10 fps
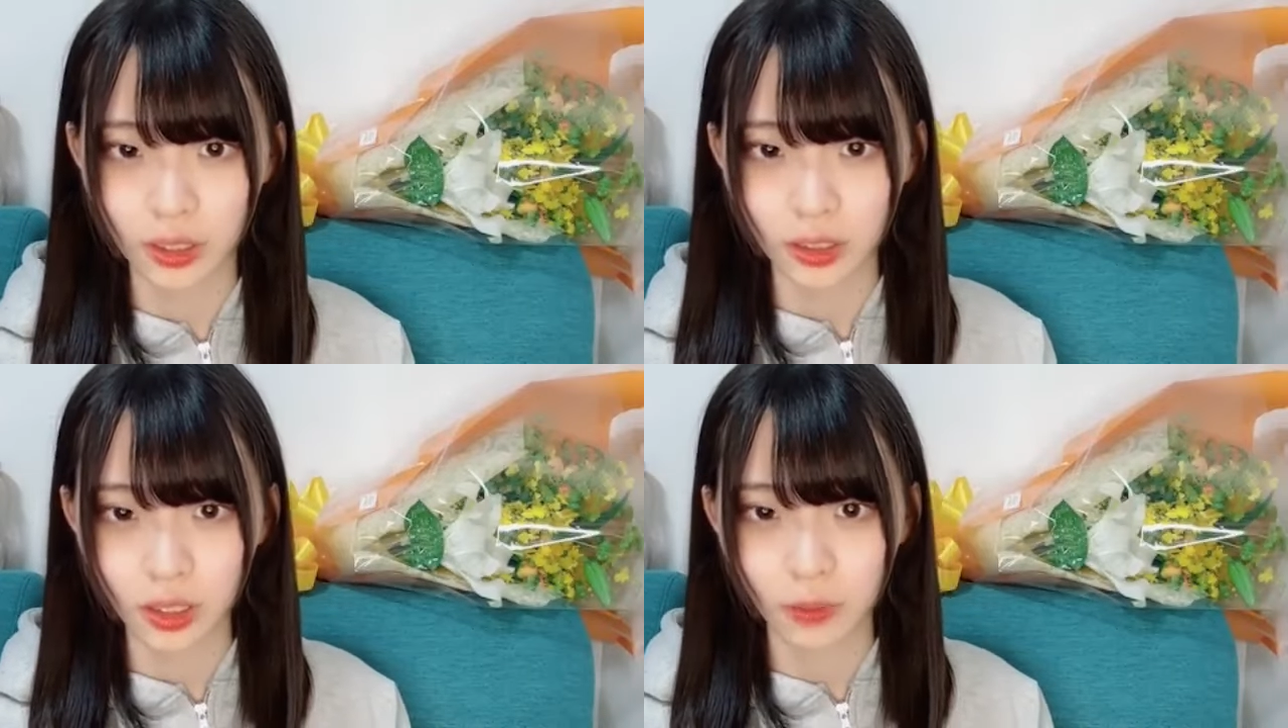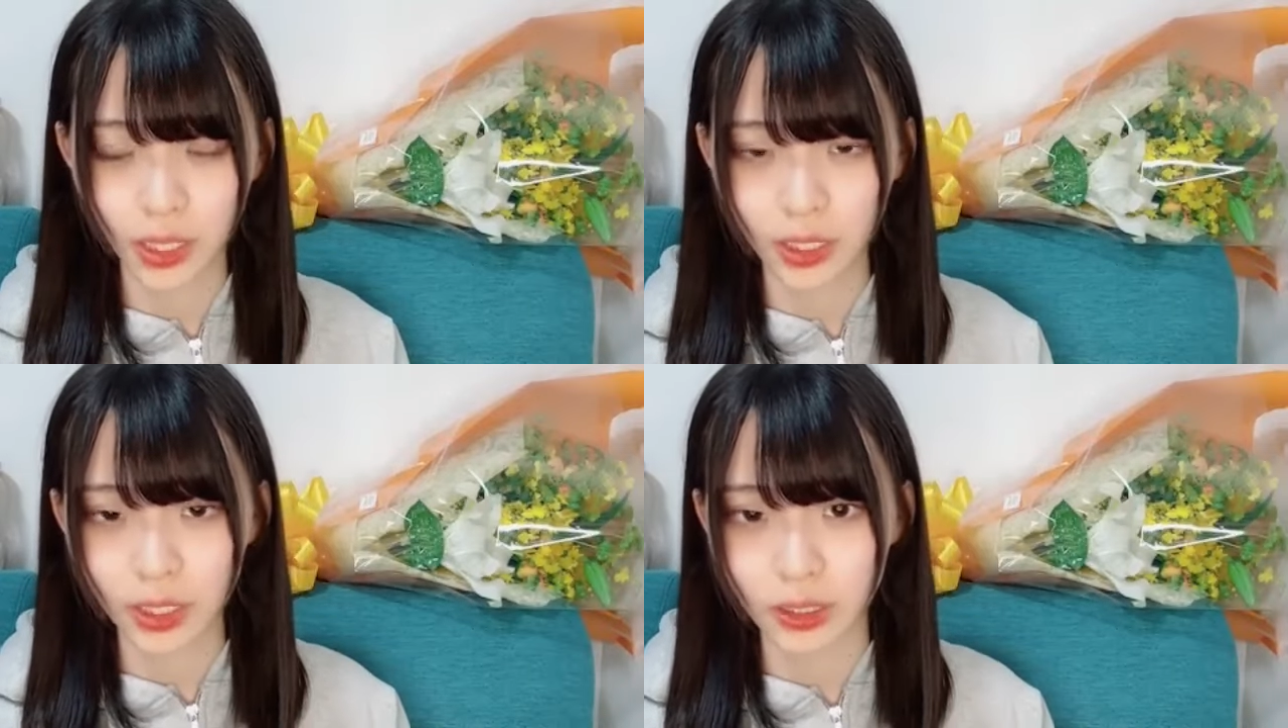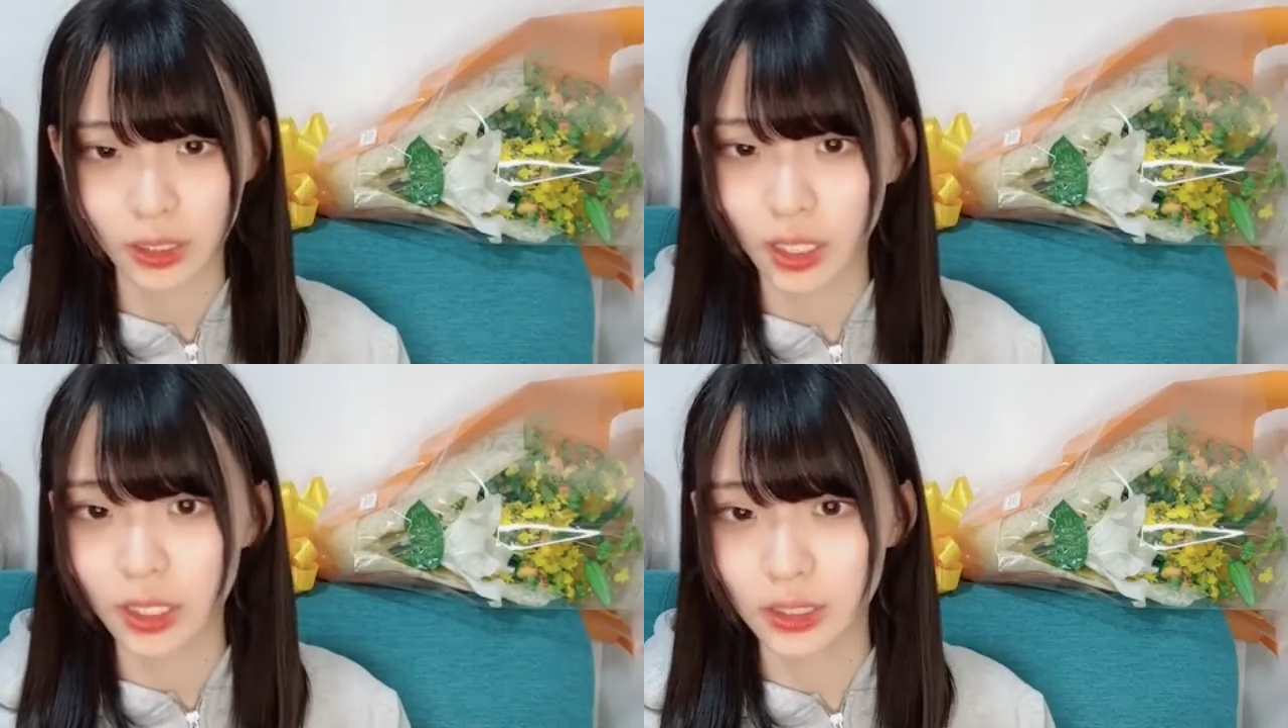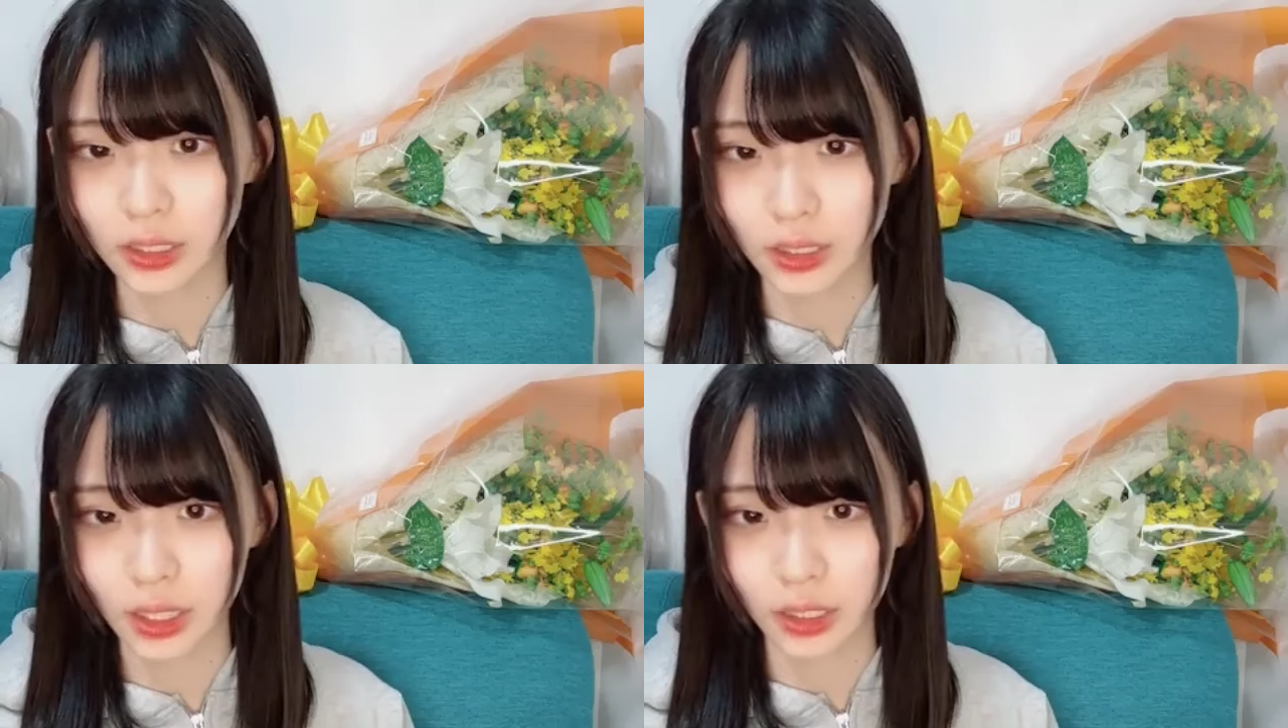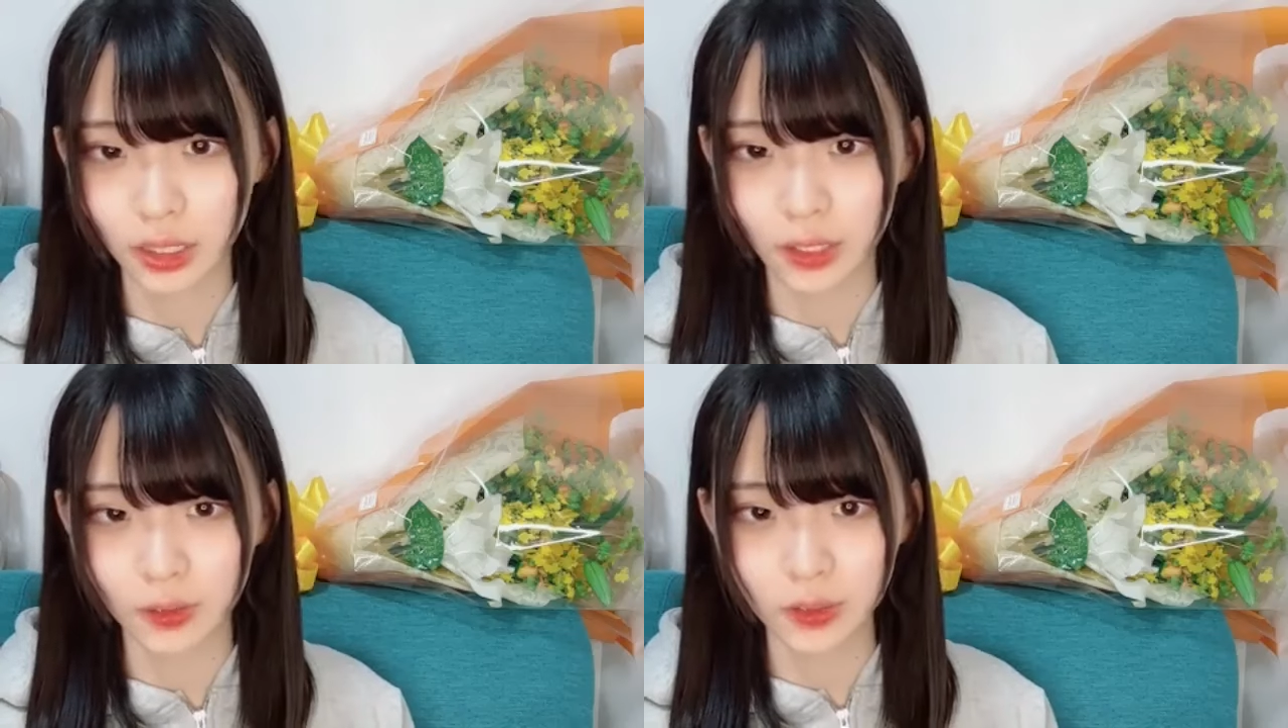そういえばリーチが配信で
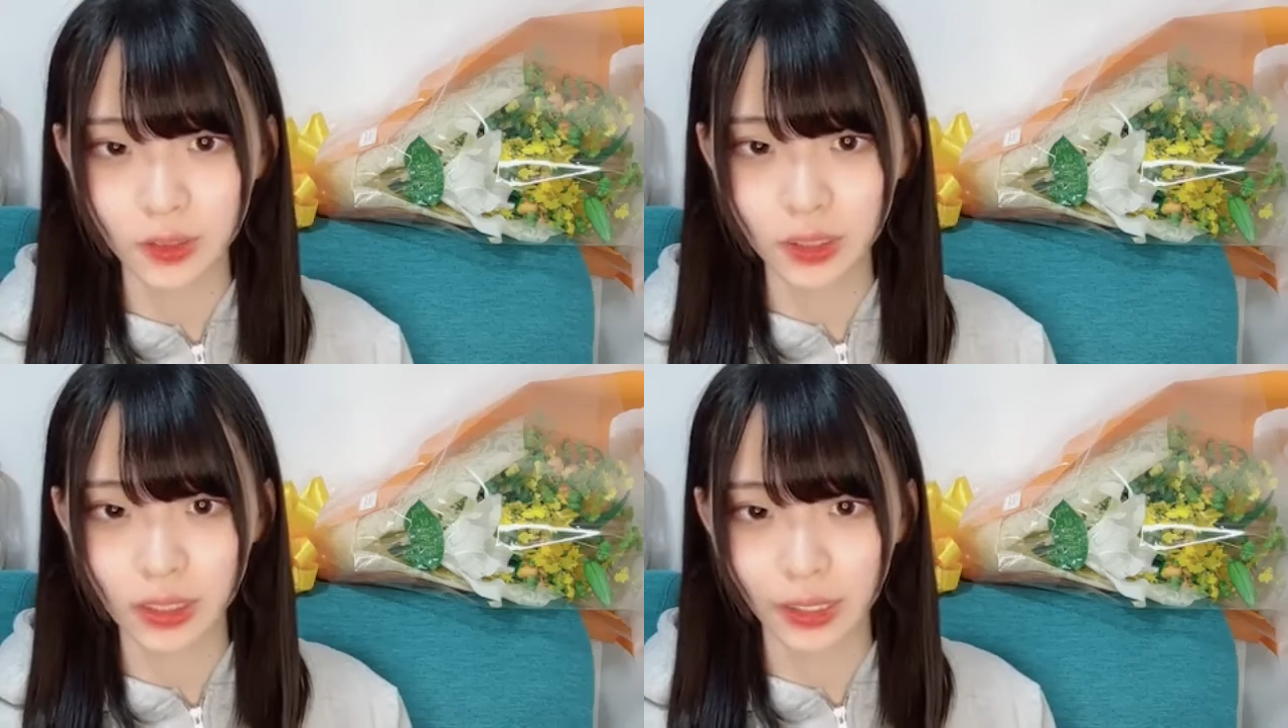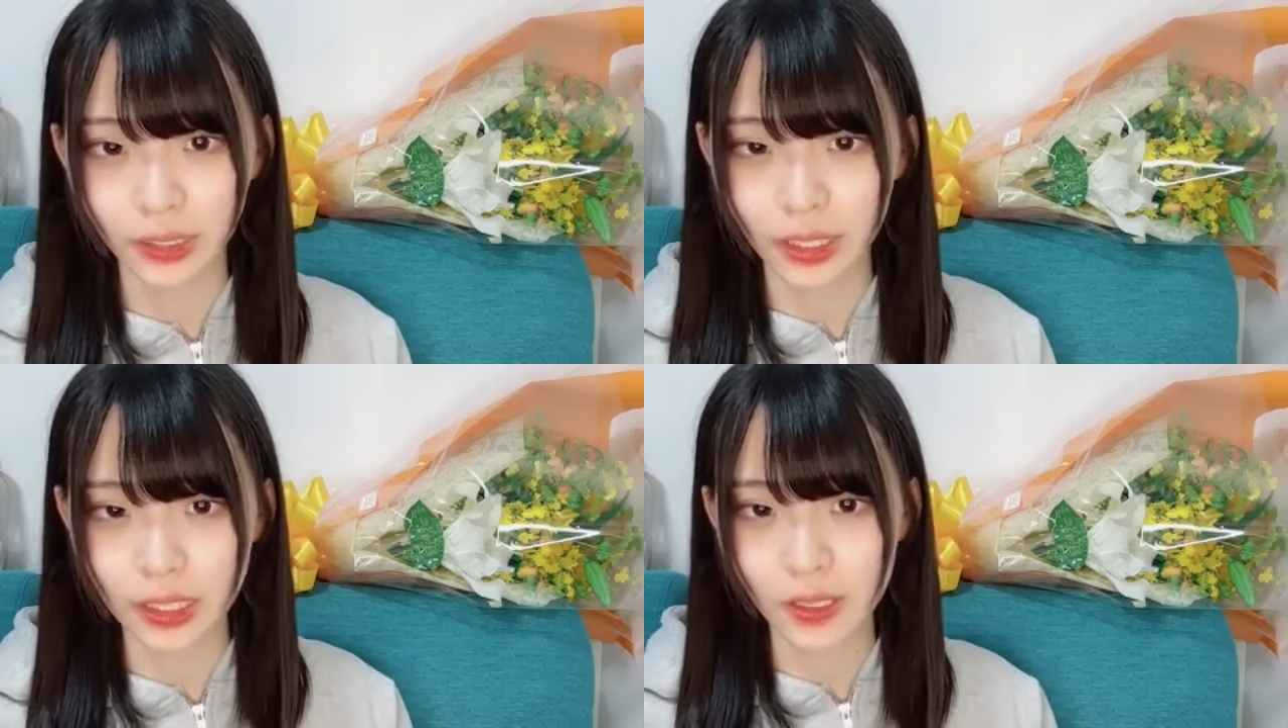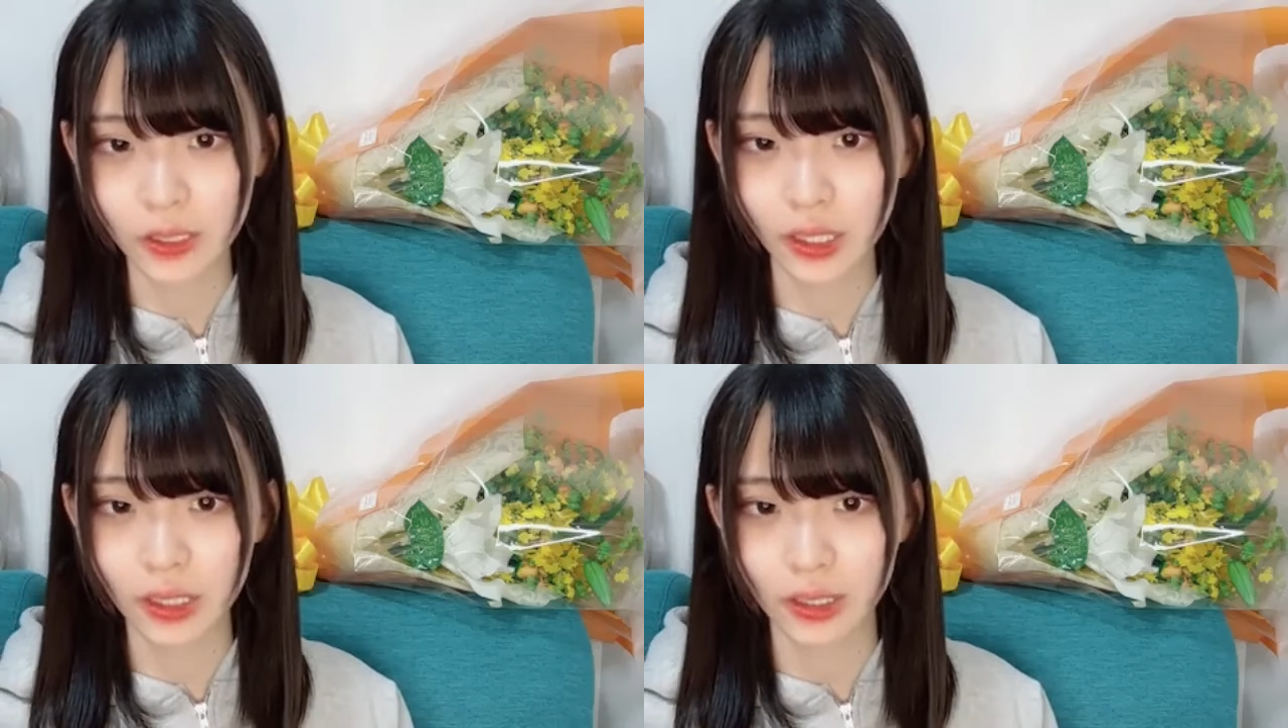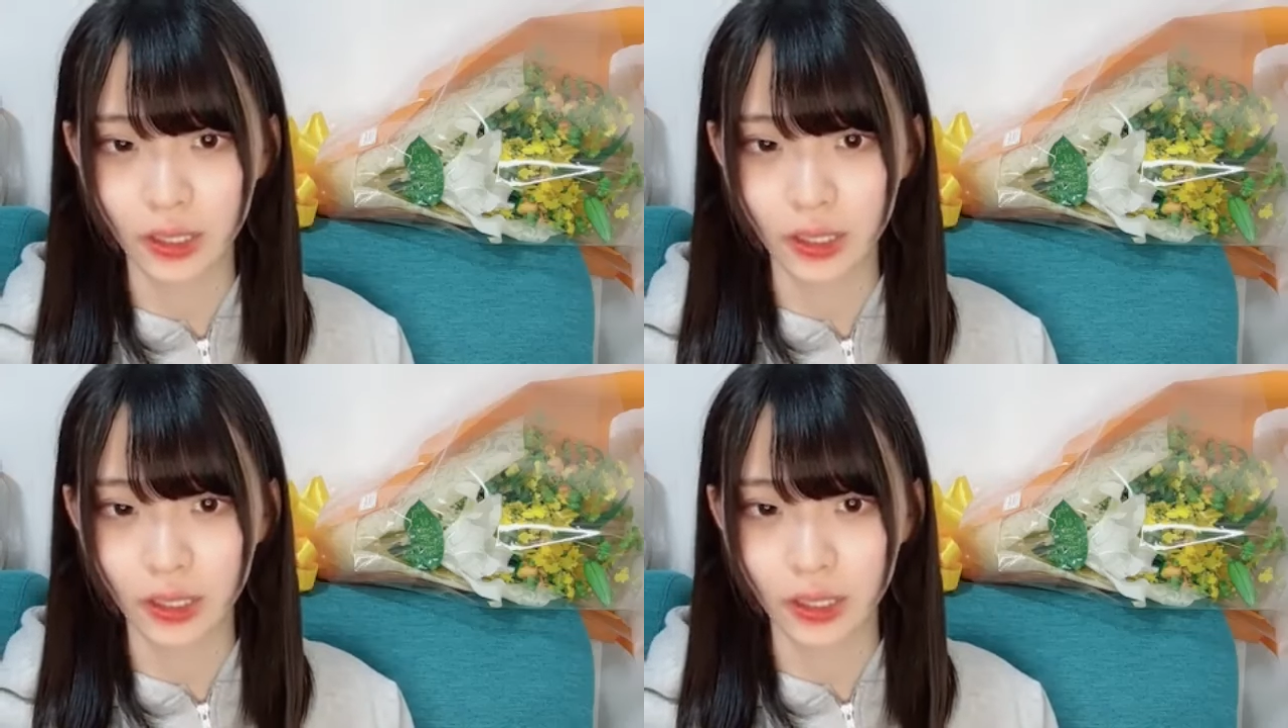結婚するのは北沢さん